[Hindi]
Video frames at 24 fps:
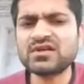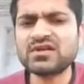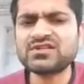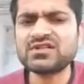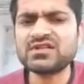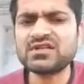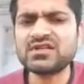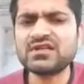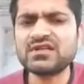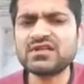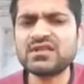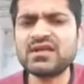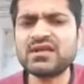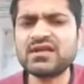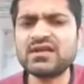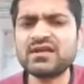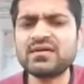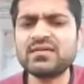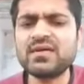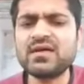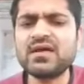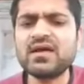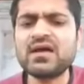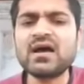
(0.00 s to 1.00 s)
राशि की
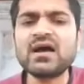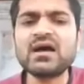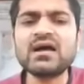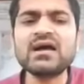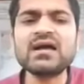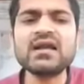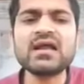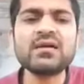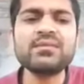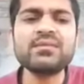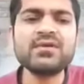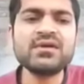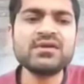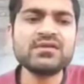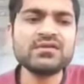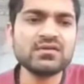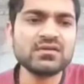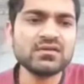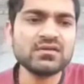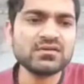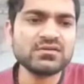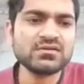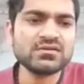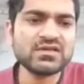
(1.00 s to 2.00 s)
देखिए अगर आपकी
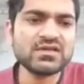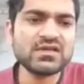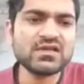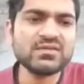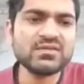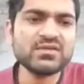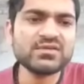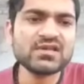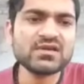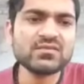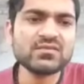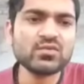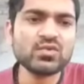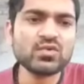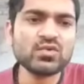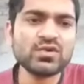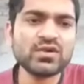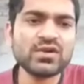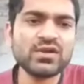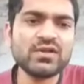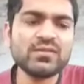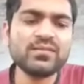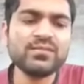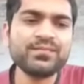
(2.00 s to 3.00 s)
जिनकी भी जन्म
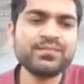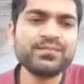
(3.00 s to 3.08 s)
कुंडली